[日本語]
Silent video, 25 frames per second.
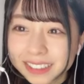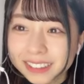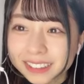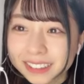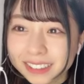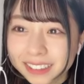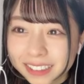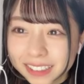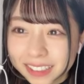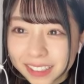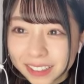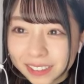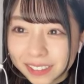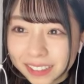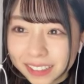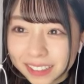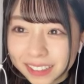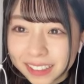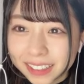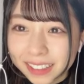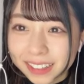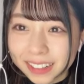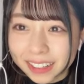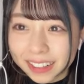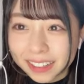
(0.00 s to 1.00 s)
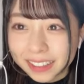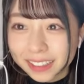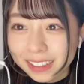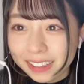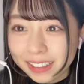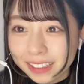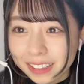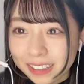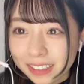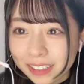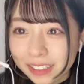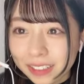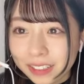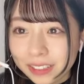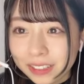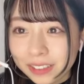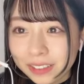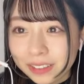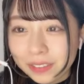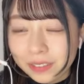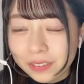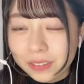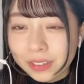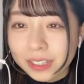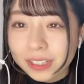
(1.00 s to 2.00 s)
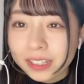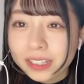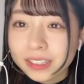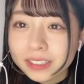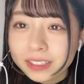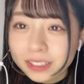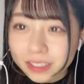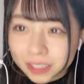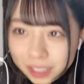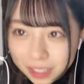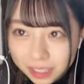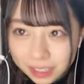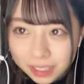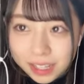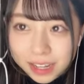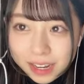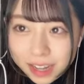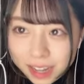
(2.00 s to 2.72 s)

ちょっとイケメンキャラみんなついてき